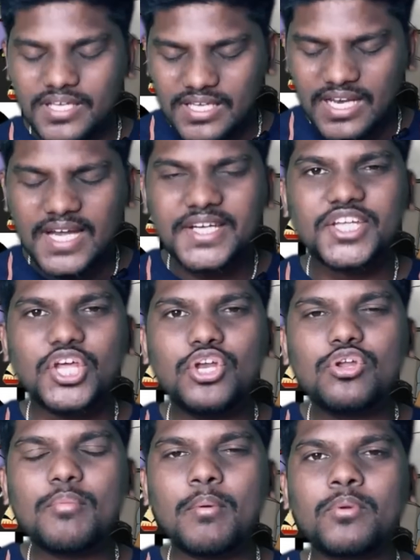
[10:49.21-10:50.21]
ఇలాంటి
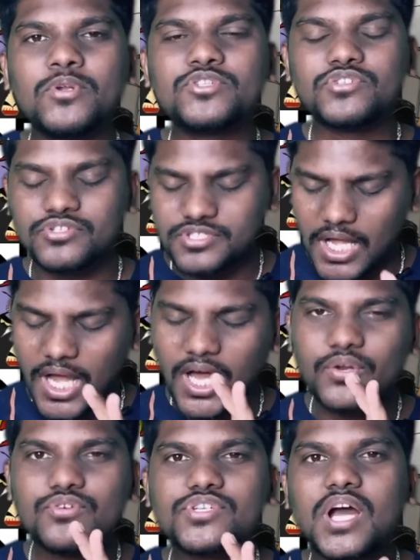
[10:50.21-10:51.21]
ఎన్నో మెమరబుల్ షోస్ ఆ
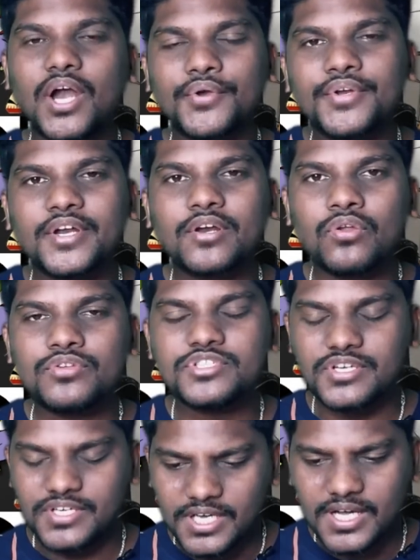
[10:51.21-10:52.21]
రోజు కార్టూన్ నెట్వర్క్ లో వచ్చాయి